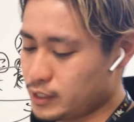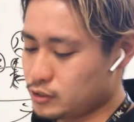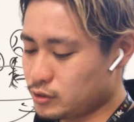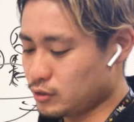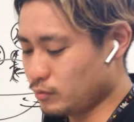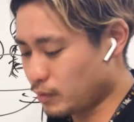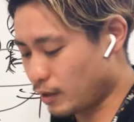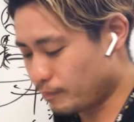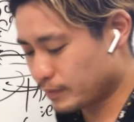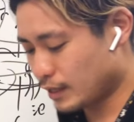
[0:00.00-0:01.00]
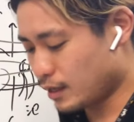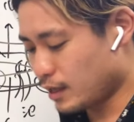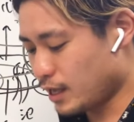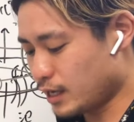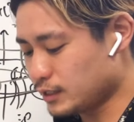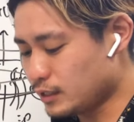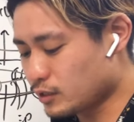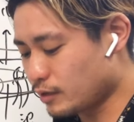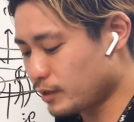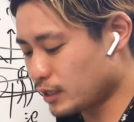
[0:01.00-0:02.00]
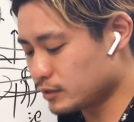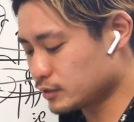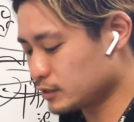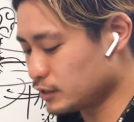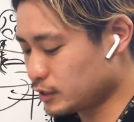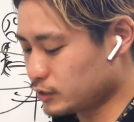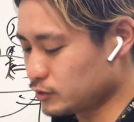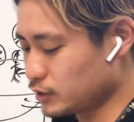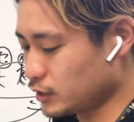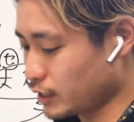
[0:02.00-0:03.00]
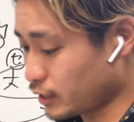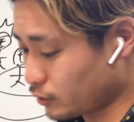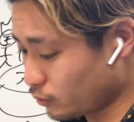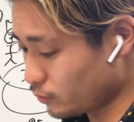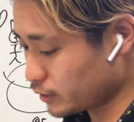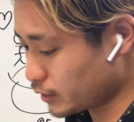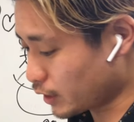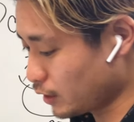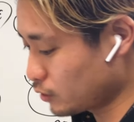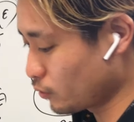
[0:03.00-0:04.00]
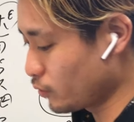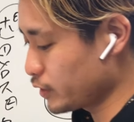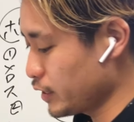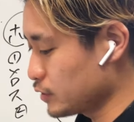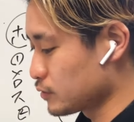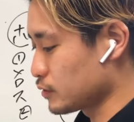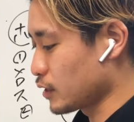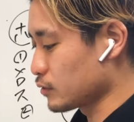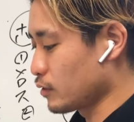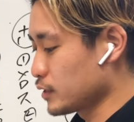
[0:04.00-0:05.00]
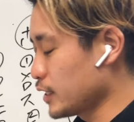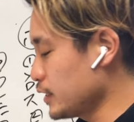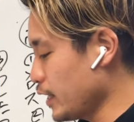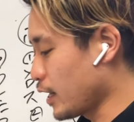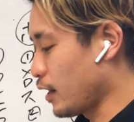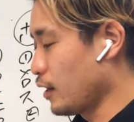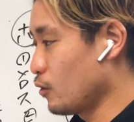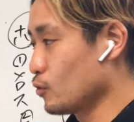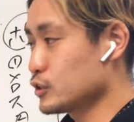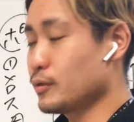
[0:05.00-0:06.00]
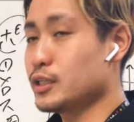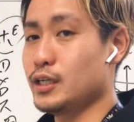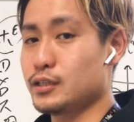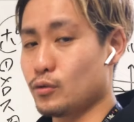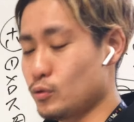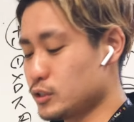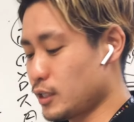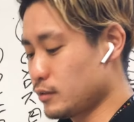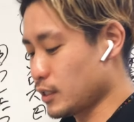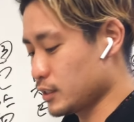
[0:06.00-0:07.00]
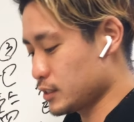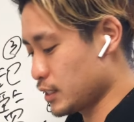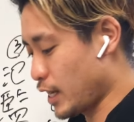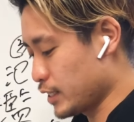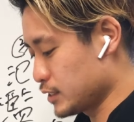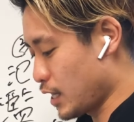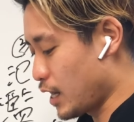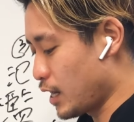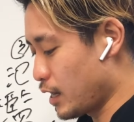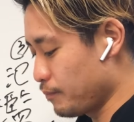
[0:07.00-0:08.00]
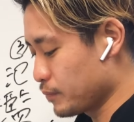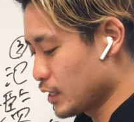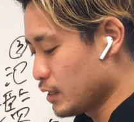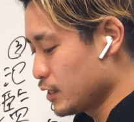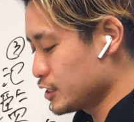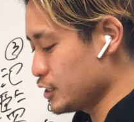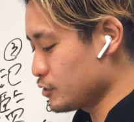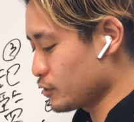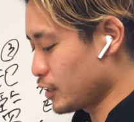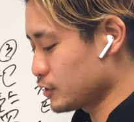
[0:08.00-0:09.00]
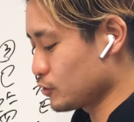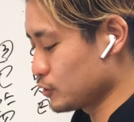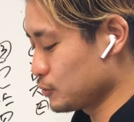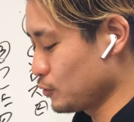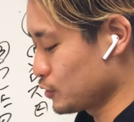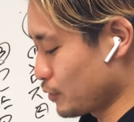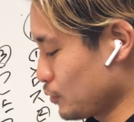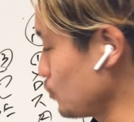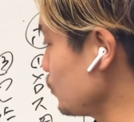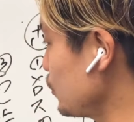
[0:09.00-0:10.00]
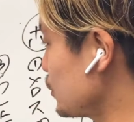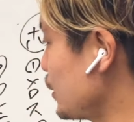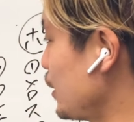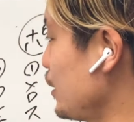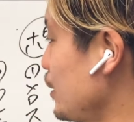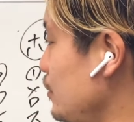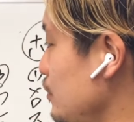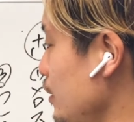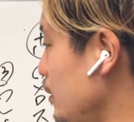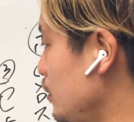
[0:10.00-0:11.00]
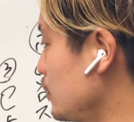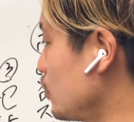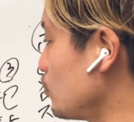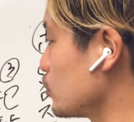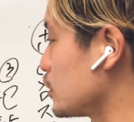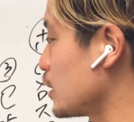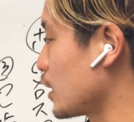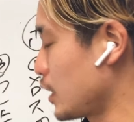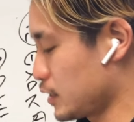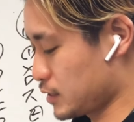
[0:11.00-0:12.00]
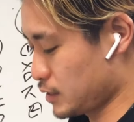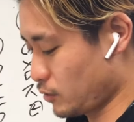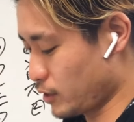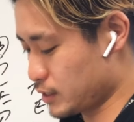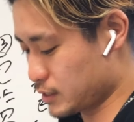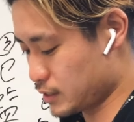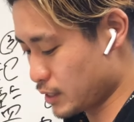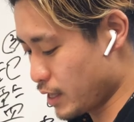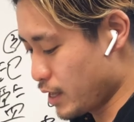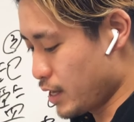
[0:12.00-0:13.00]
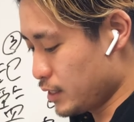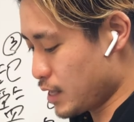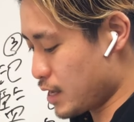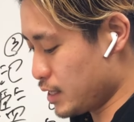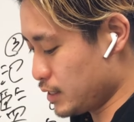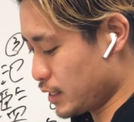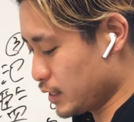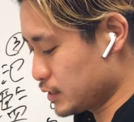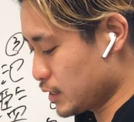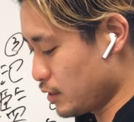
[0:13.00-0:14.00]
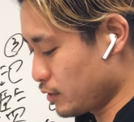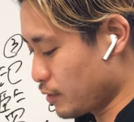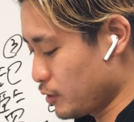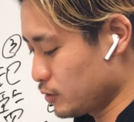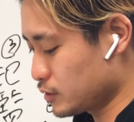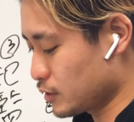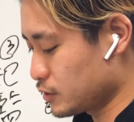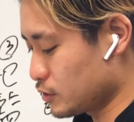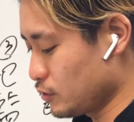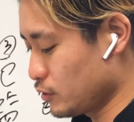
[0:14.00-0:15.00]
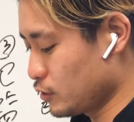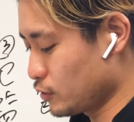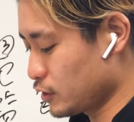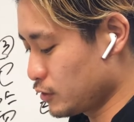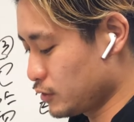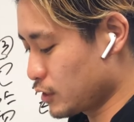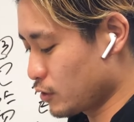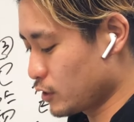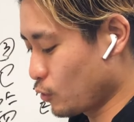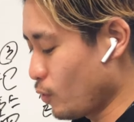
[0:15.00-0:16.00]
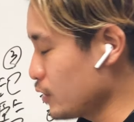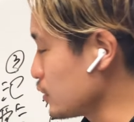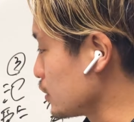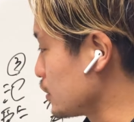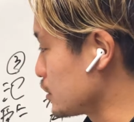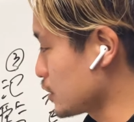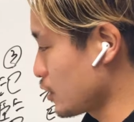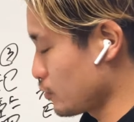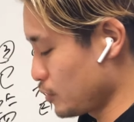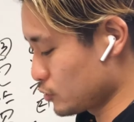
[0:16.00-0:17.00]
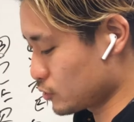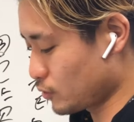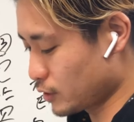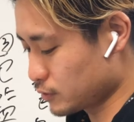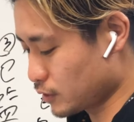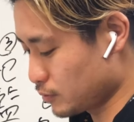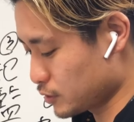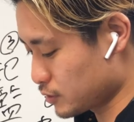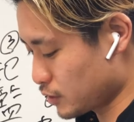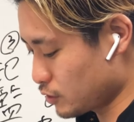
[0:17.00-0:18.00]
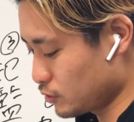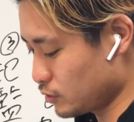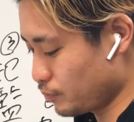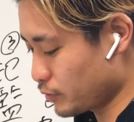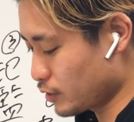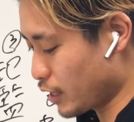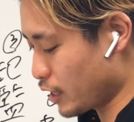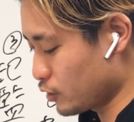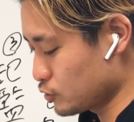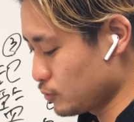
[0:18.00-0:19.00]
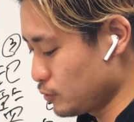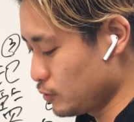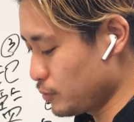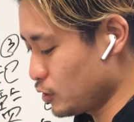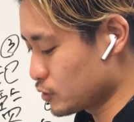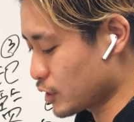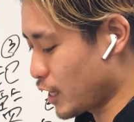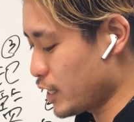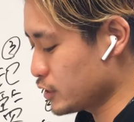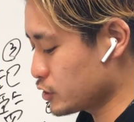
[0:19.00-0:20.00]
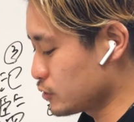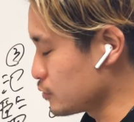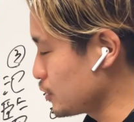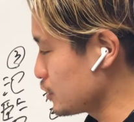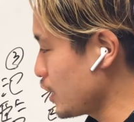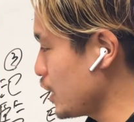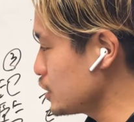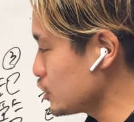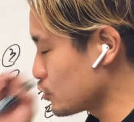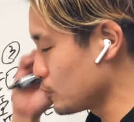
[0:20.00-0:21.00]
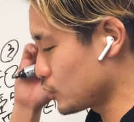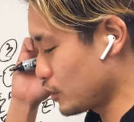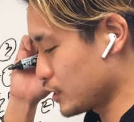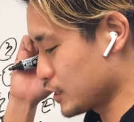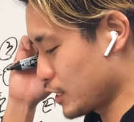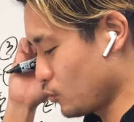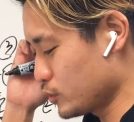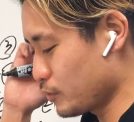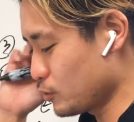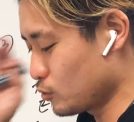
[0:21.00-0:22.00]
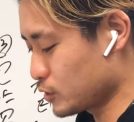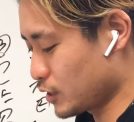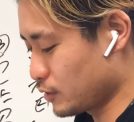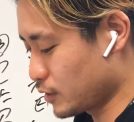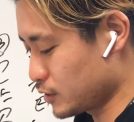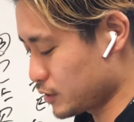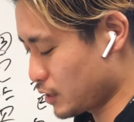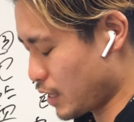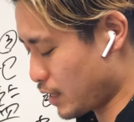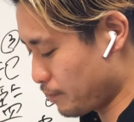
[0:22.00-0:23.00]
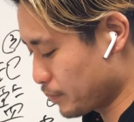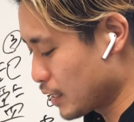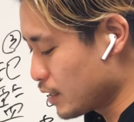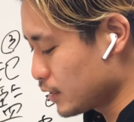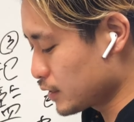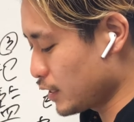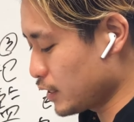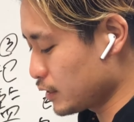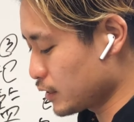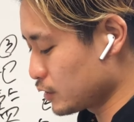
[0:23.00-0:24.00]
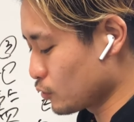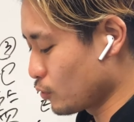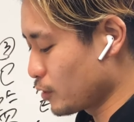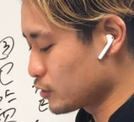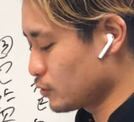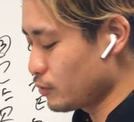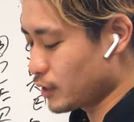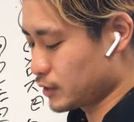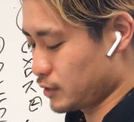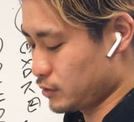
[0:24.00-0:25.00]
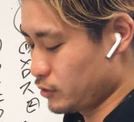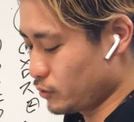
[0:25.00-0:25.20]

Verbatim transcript: 次4番。え、あたりをはばかる、低い、えー、小声でか、小声で言ったと。なんでか、王様に聞かれたら殺されるからです。はい、じゃあ、あ、真実の話を自分を王様に殺せられないって思ったからです。これです。で、い、何が違うか、目をつ強い動きで言ったので、怖くなった違う、メロス怖くない、別に。う、えー、よそ者のメロスが怪しく、別に怪しいと思ってるからじゃない、王様に殺されるからです。えー、誰かに変えると困る、これは合ってる。